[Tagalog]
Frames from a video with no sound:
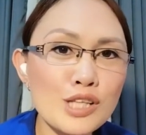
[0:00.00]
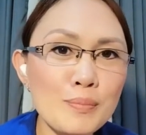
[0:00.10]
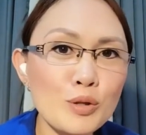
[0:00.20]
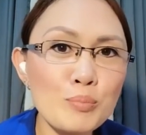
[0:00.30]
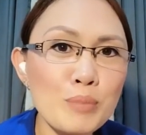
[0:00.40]

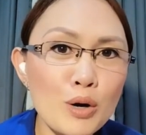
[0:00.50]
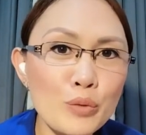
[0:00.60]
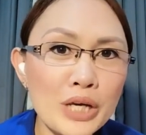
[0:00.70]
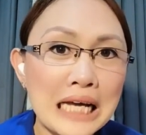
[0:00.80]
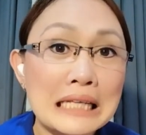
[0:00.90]

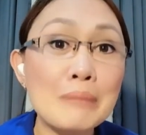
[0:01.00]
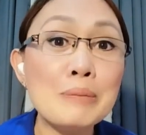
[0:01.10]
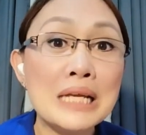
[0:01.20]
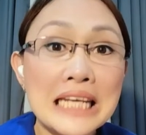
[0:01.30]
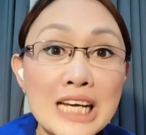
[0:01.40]
konseptong
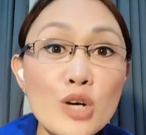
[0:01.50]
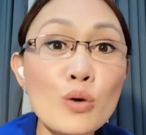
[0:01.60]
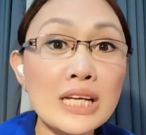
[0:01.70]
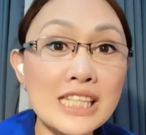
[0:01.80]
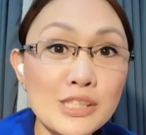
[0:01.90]
pangwika na
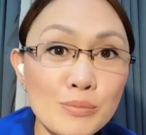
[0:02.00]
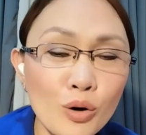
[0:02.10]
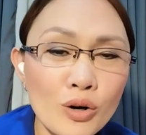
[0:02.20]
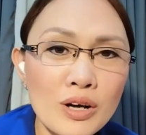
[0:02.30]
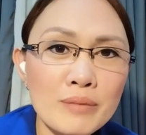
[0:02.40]

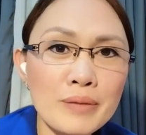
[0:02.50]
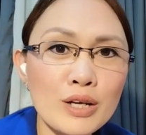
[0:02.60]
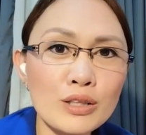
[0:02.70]
bilingualismo.